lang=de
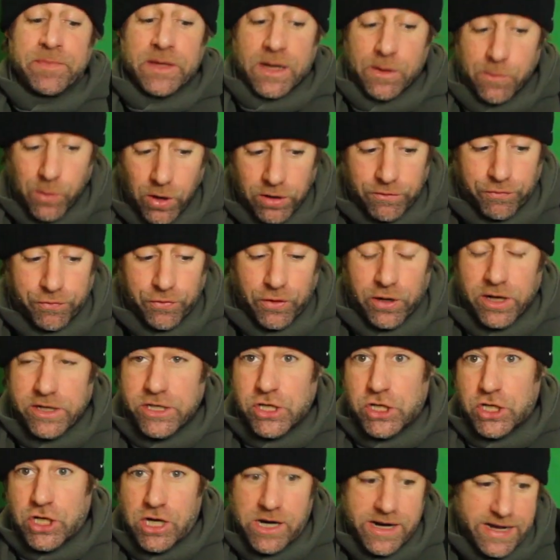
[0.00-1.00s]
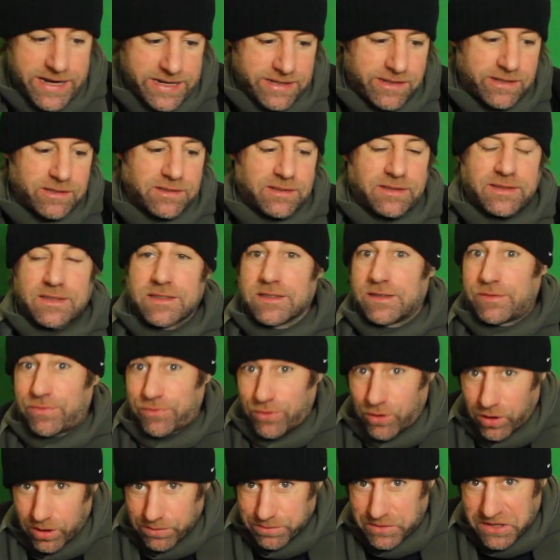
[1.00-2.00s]
Watford, schlechtestes
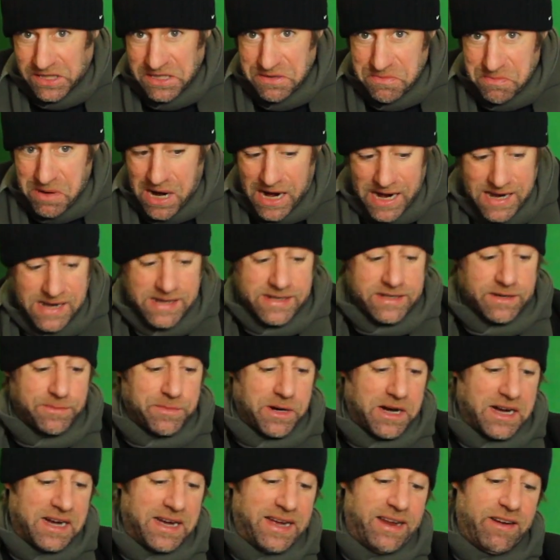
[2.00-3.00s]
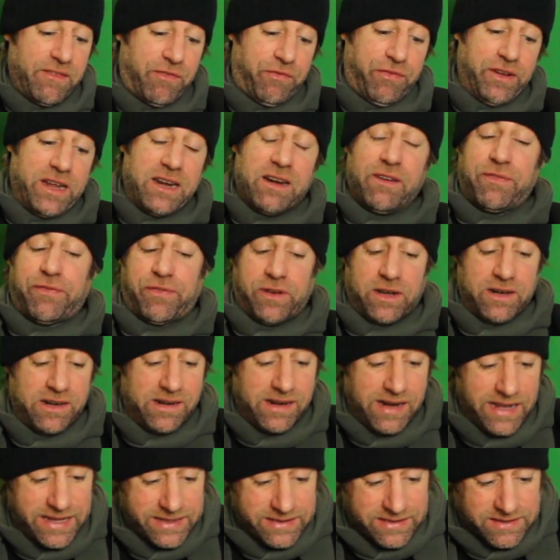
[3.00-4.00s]
Formteam allgemein. Viele
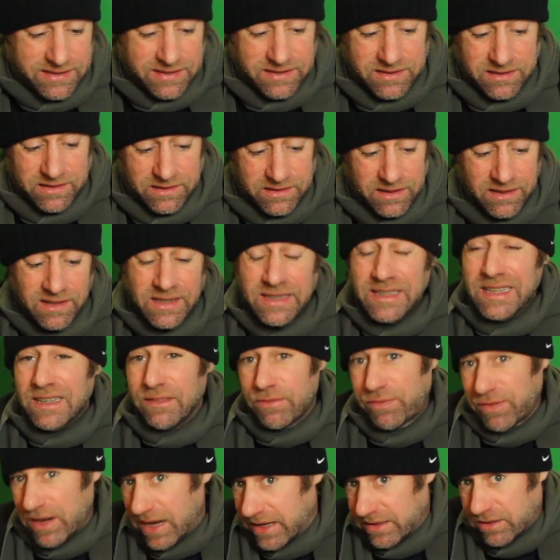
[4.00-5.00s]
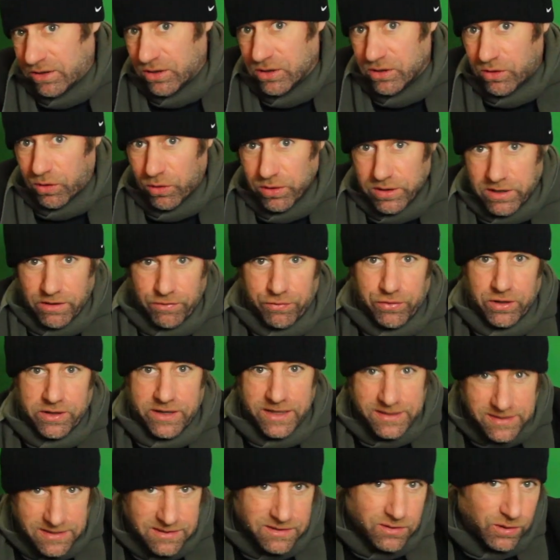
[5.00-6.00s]
Verletzte. Vielleicht auch ein Grund dafür,
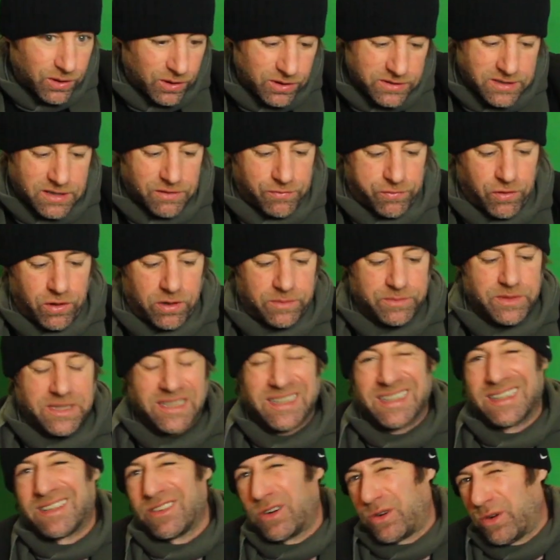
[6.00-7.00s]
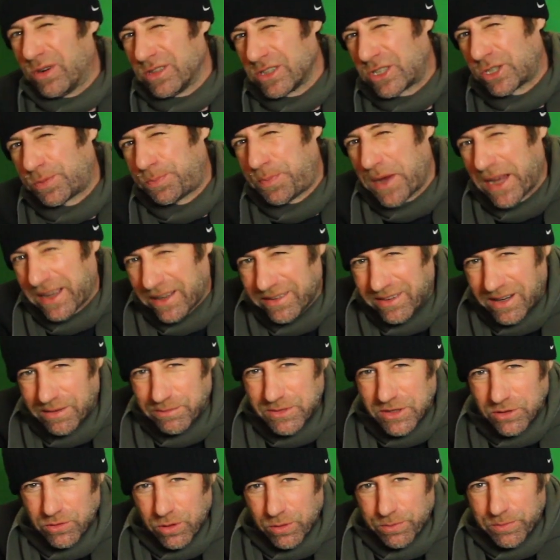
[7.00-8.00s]
dass sie so außer Form sind. Und Sperren
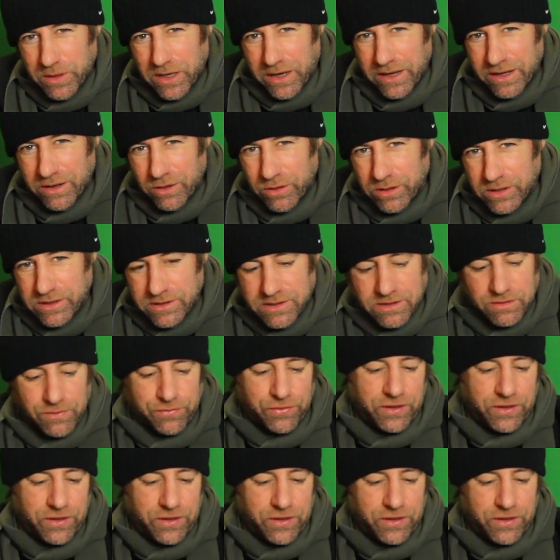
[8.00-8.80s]
haben sie obendrein auch noch zu